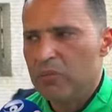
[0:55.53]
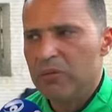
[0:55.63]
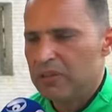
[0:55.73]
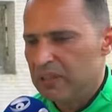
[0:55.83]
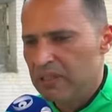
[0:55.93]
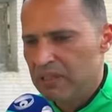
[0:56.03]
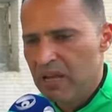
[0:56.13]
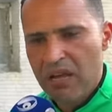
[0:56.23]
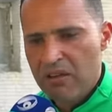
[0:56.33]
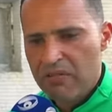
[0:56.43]
كبار جدا
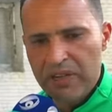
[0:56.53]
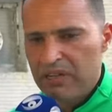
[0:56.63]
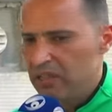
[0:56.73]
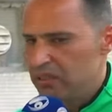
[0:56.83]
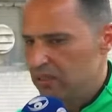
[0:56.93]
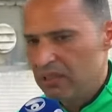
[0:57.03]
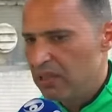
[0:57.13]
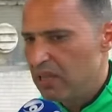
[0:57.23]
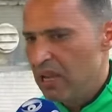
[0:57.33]
في اي لحظه